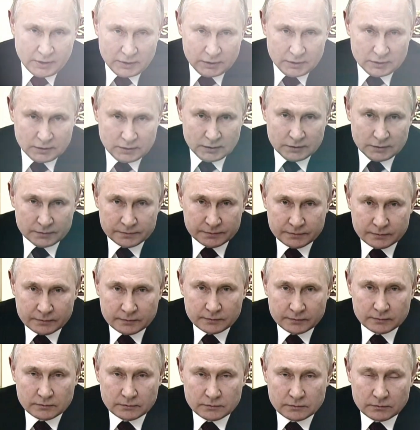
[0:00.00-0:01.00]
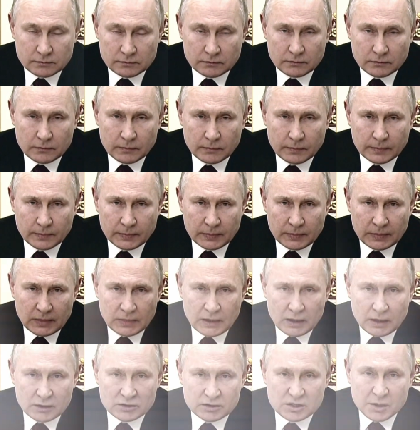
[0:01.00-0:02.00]
verharmlost und
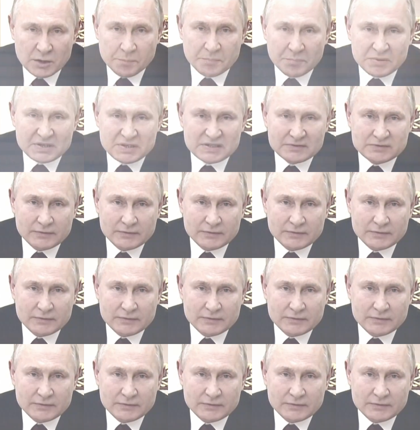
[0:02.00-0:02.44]
gerechtfertigt.